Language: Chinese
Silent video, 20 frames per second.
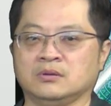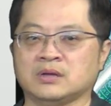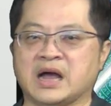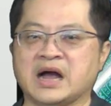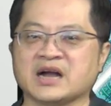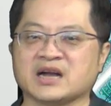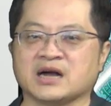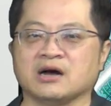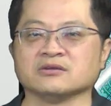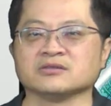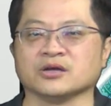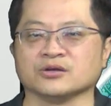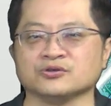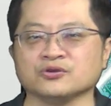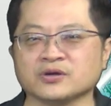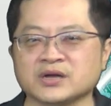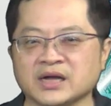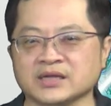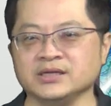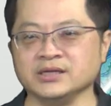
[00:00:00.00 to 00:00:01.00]
啊，搞早就
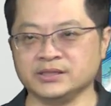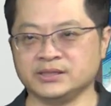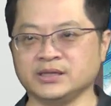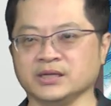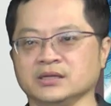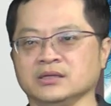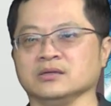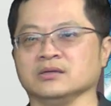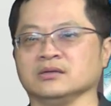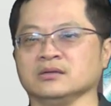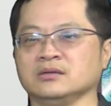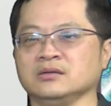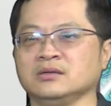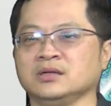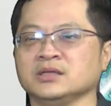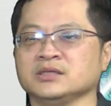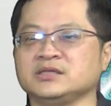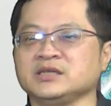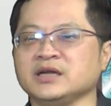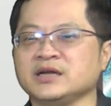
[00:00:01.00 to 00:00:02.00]
看一千了。
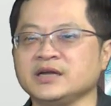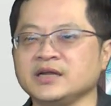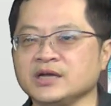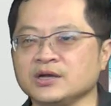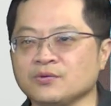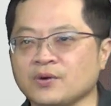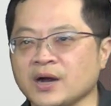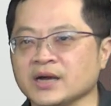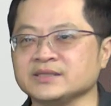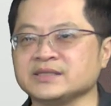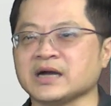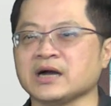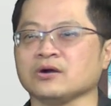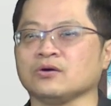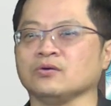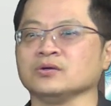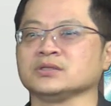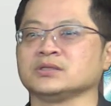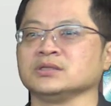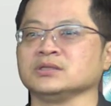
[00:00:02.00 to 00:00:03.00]
今天另外一家
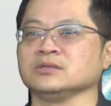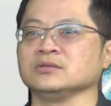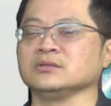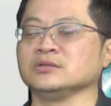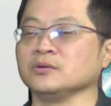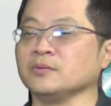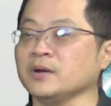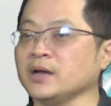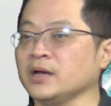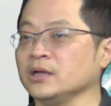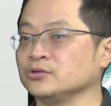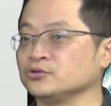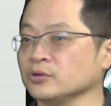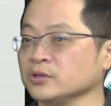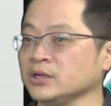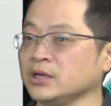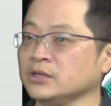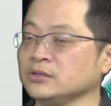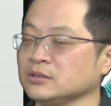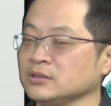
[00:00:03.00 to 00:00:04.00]
公司，对不对？昨
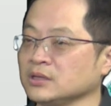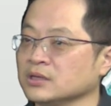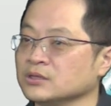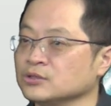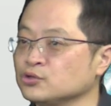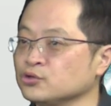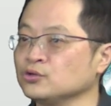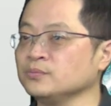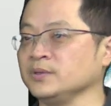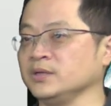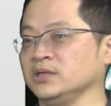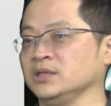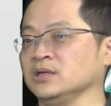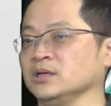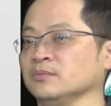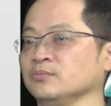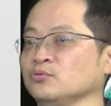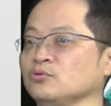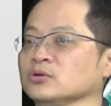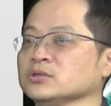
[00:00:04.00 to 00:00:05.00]
天很出名的，
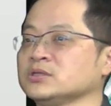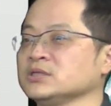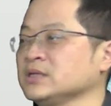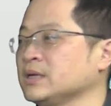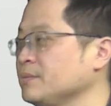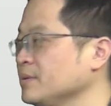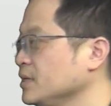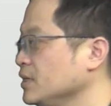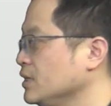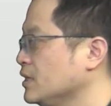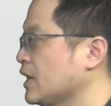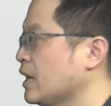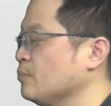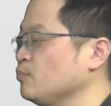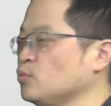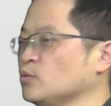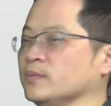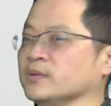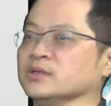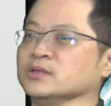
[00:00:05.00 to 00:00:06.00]
不过是他们银行
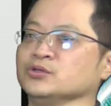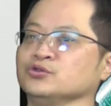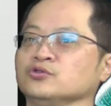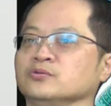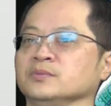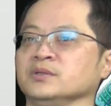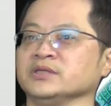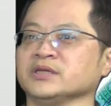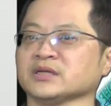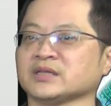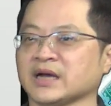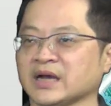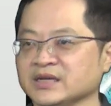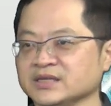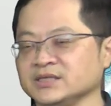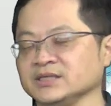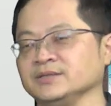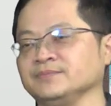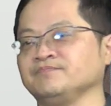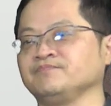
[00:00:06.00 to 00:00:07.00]
部门很出名，叫台
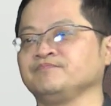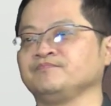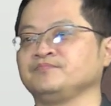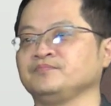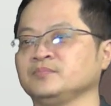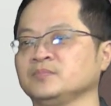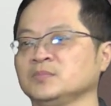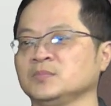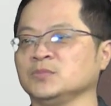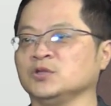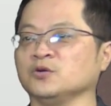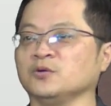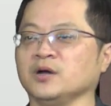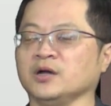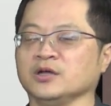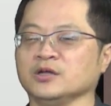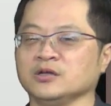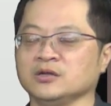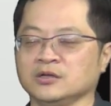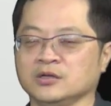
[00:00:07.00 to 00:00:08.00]
新，对不
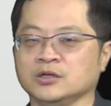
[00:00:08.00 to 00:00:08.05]
对？